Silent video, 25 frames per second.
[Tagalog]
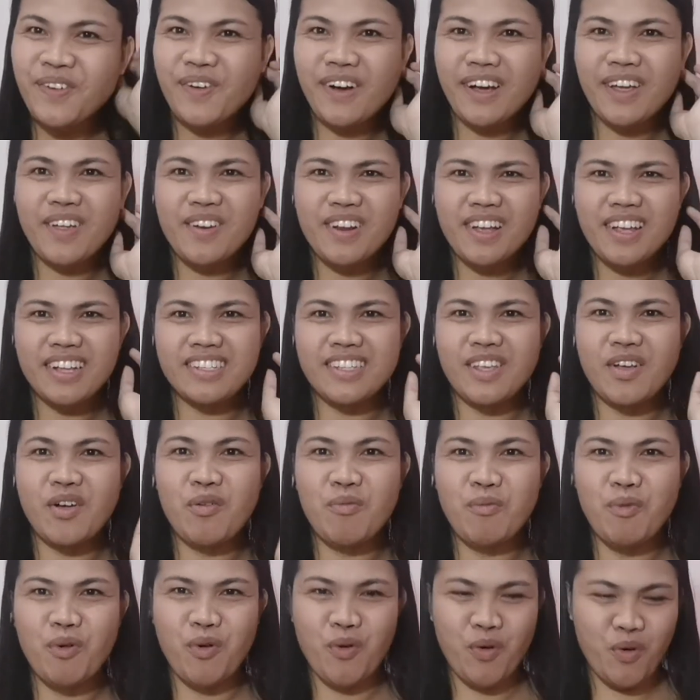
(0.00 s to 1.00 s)
So ngayon kasi
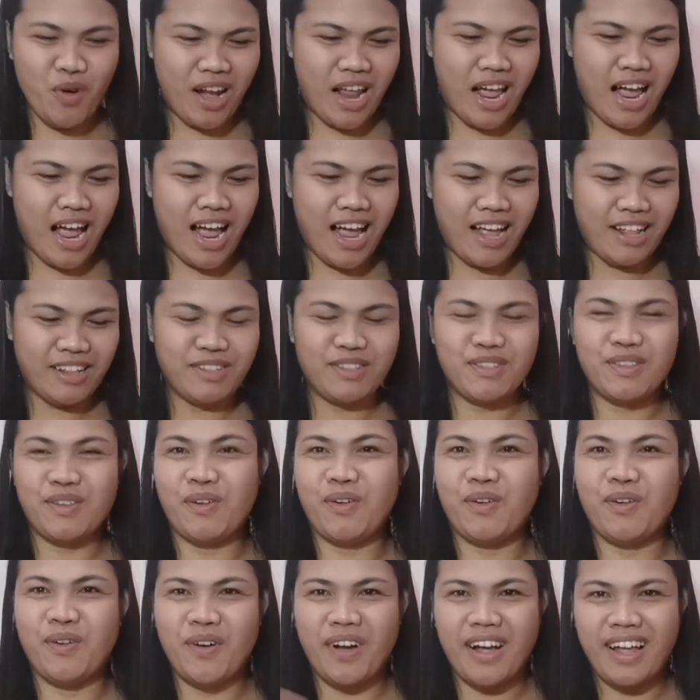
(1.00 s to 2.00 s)
umuulan.
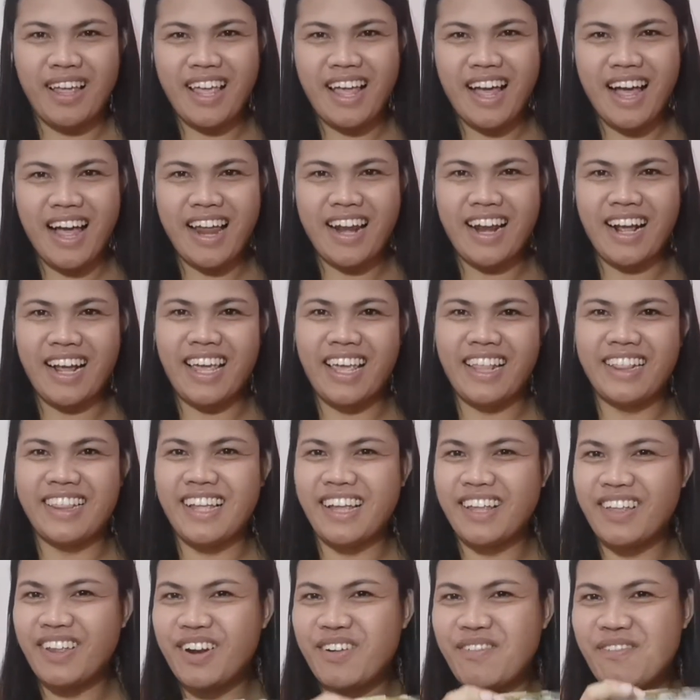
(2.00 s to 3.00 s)
So ayan,
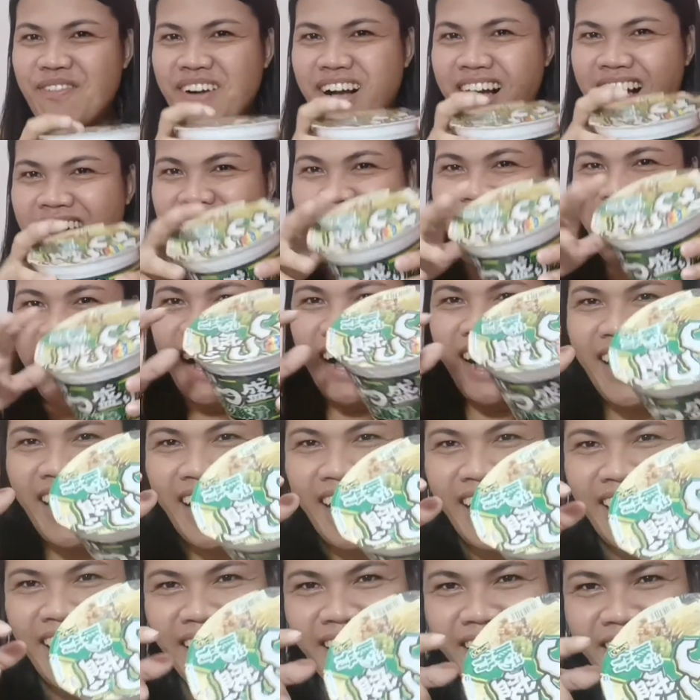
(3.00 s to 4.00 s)
nakita nyo
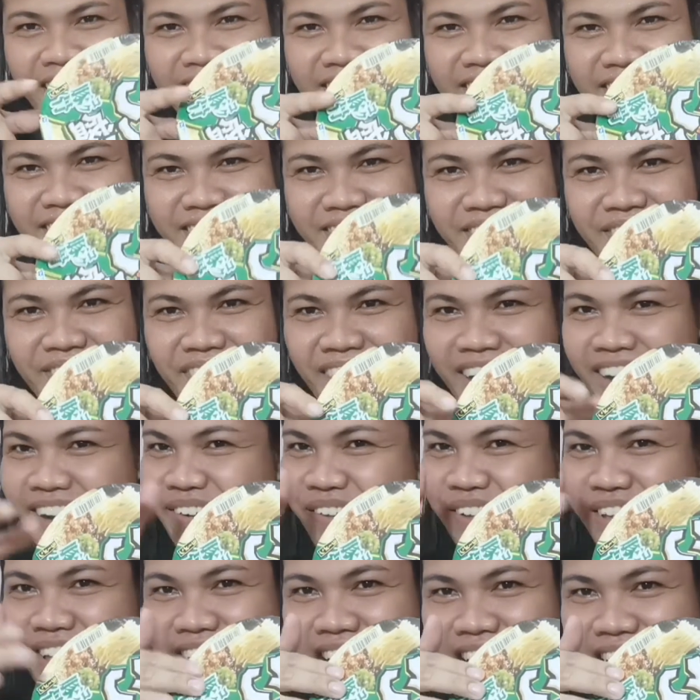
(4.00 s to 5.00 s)
naman kung
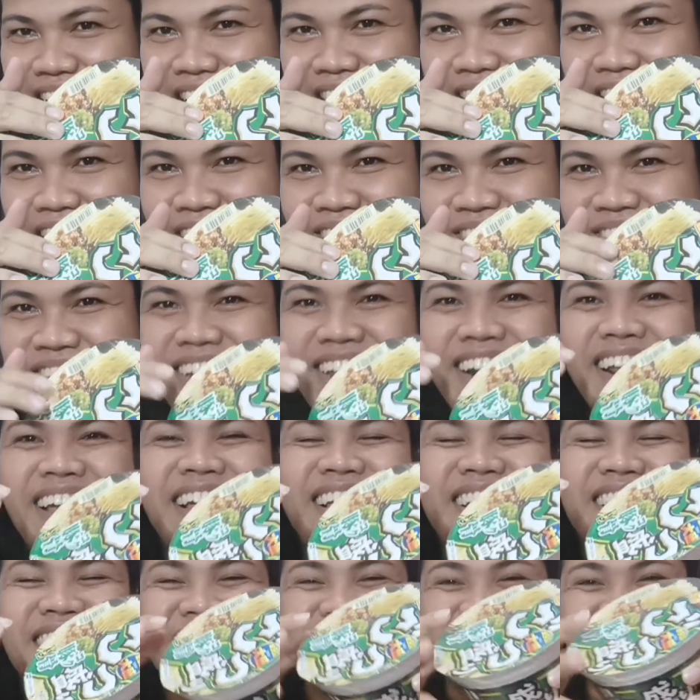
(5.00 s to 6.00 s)
ano yan.
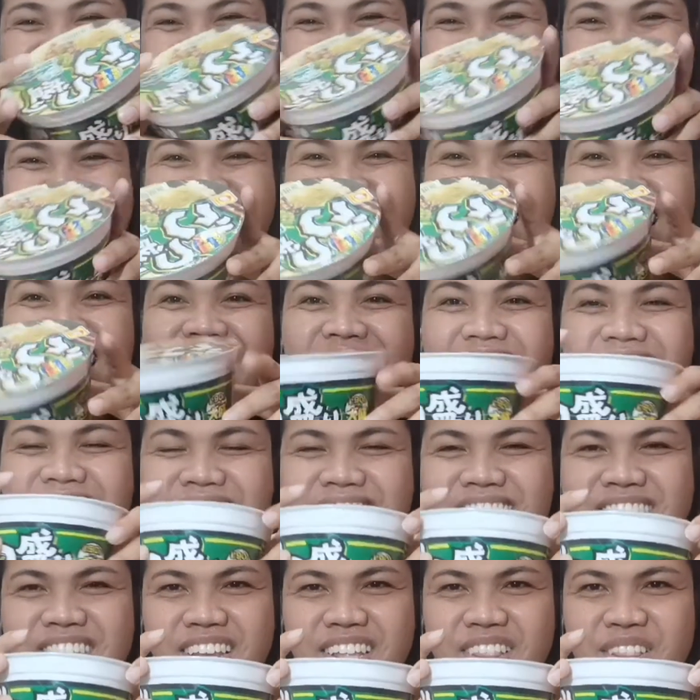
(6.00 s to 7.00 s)
Charing!
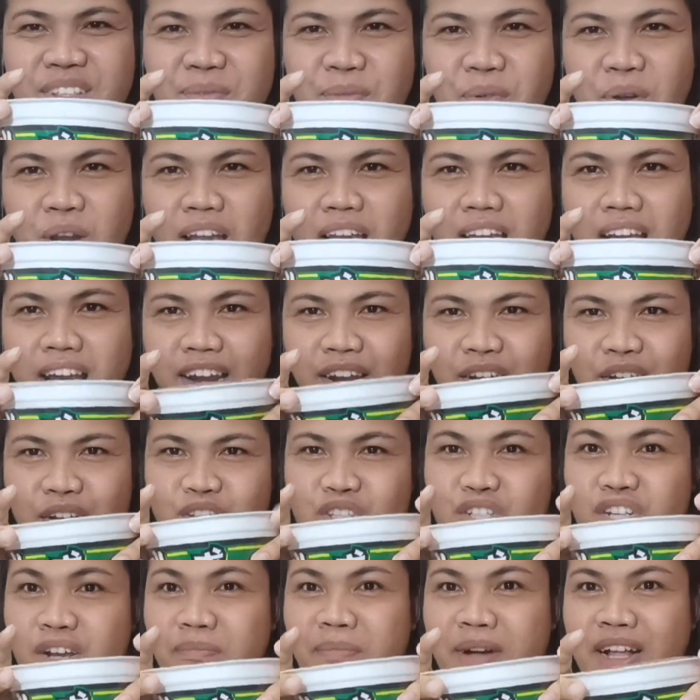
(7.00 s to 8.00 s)
So ito po ay ano,
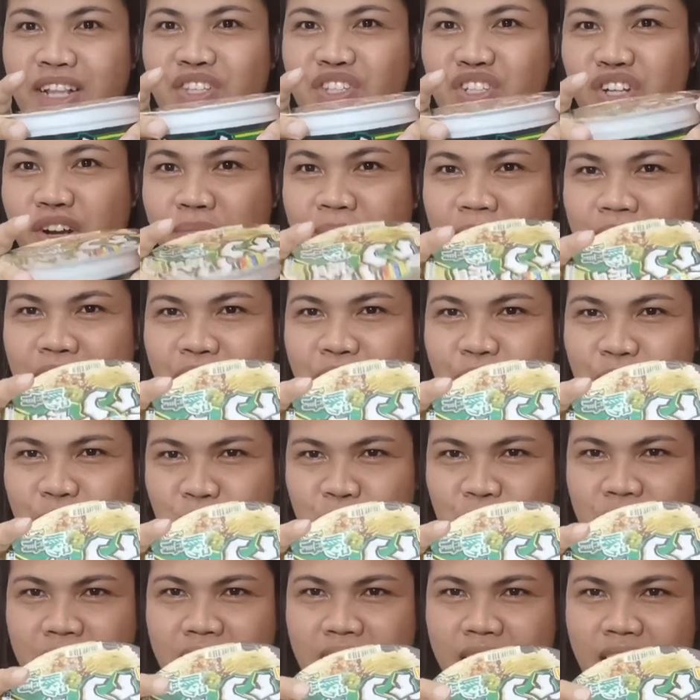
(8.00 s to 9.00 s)
Japan-Japan
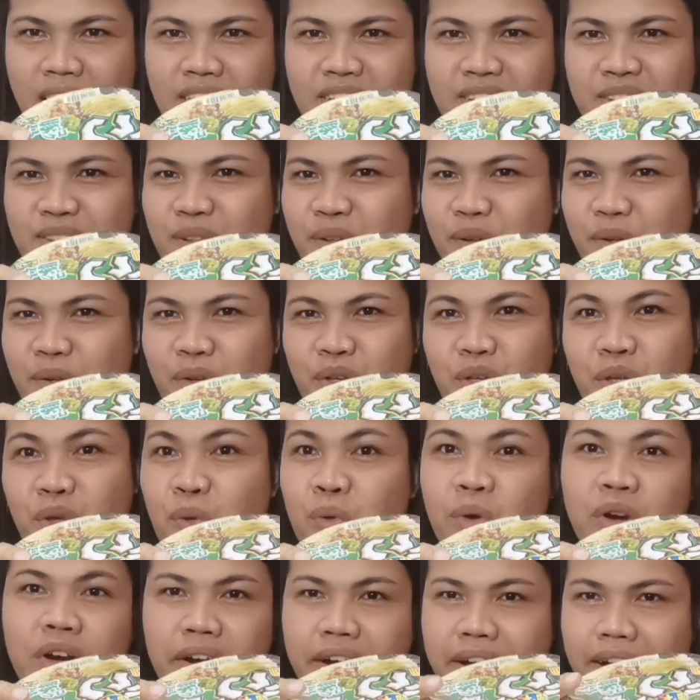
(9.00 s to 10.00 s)
noodles. So
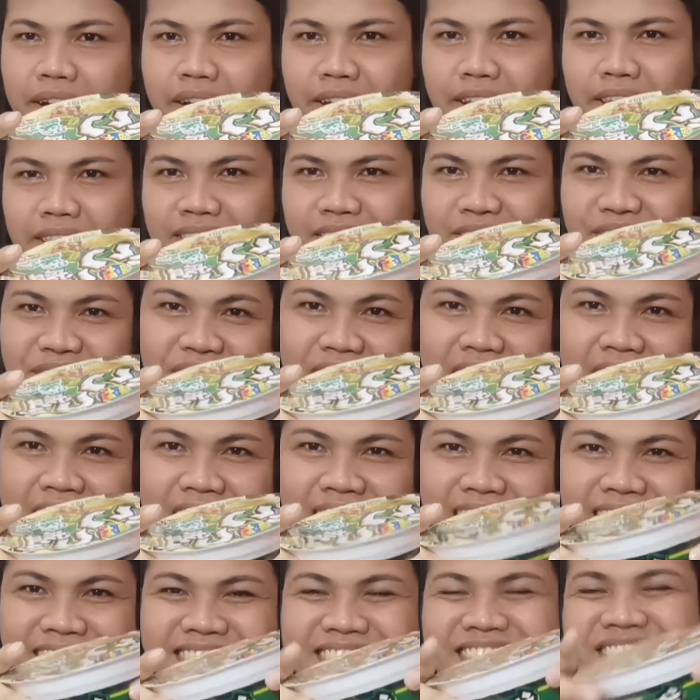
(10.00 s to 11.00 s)
you heard it
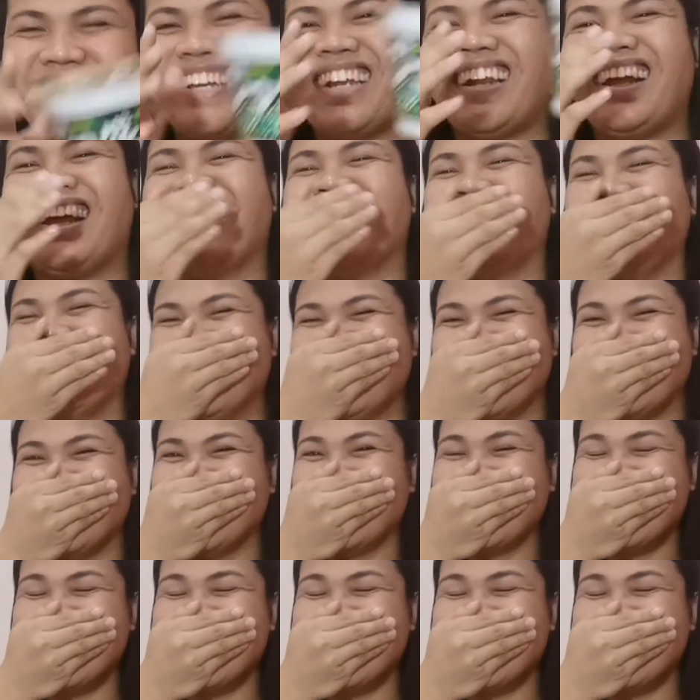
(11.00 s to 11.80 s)
right. Charing!